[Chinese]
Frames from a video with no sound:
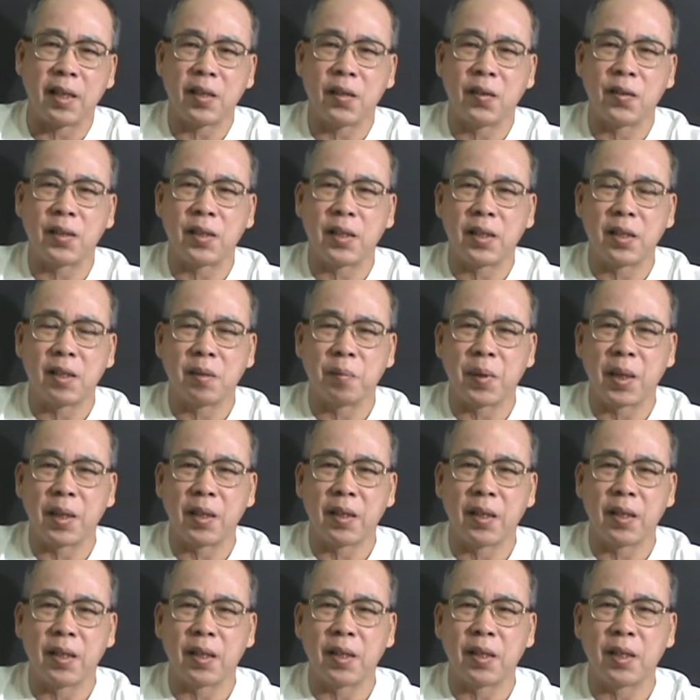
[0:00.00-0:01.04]
还有一些什么
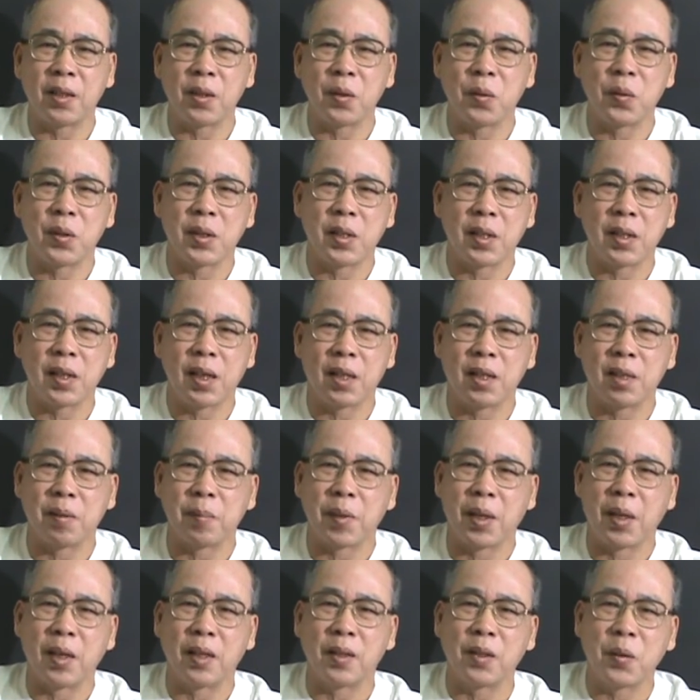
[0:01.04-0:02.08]
那个斗争啊什
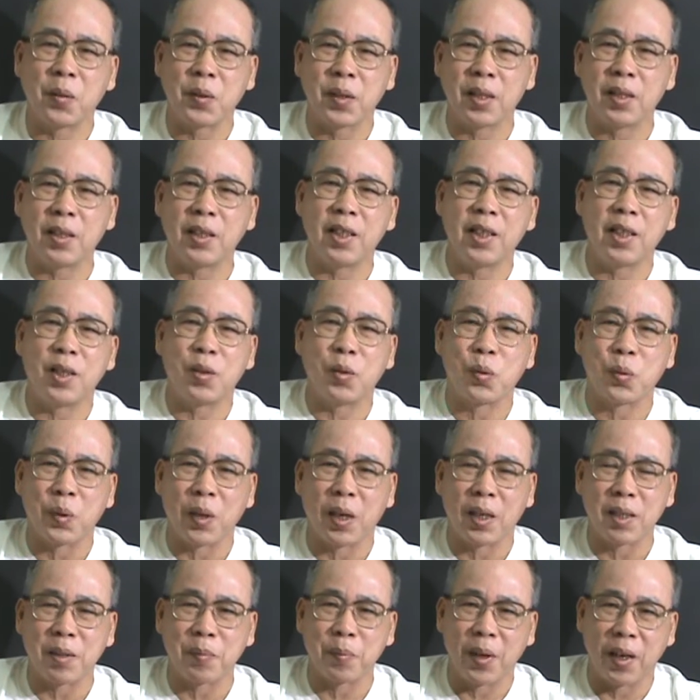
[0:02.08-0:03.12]
么哈，斗争地主
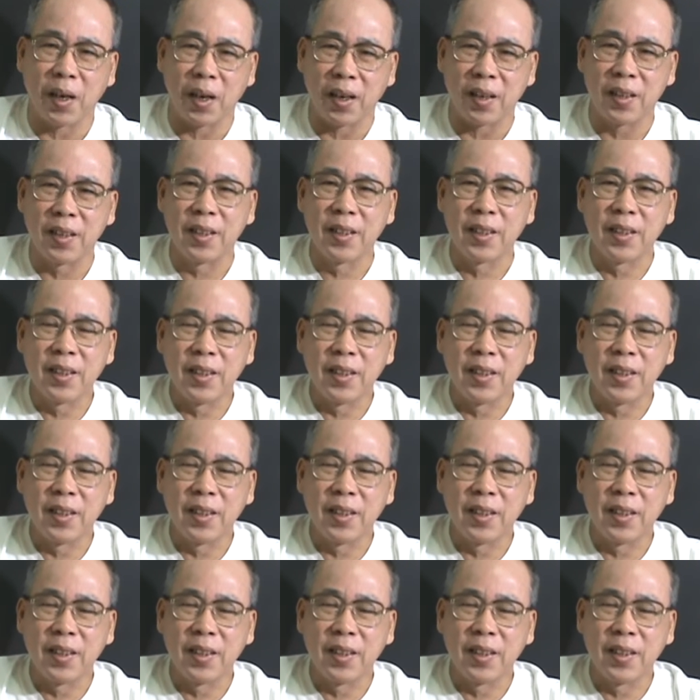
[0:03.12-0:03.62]
啦什么哈，